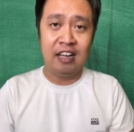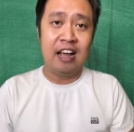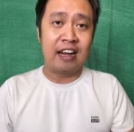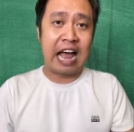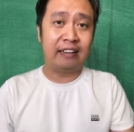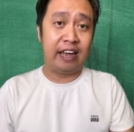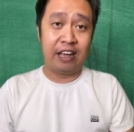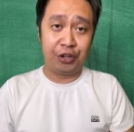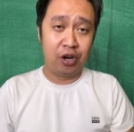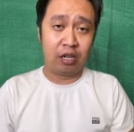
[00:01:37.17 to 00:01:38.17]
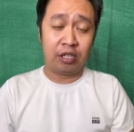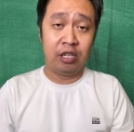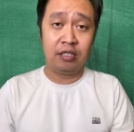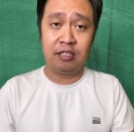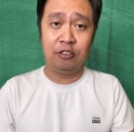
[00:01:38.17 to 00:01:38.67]
đã thể hiện được
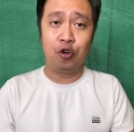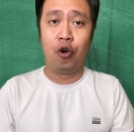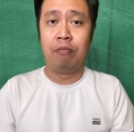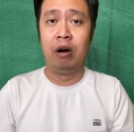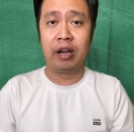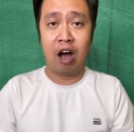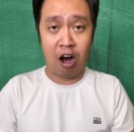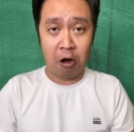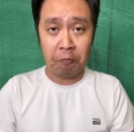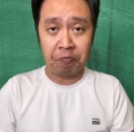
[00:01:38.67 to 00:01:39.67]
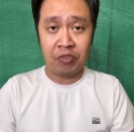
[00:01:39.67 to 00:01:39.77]
những sự đổi mới đó.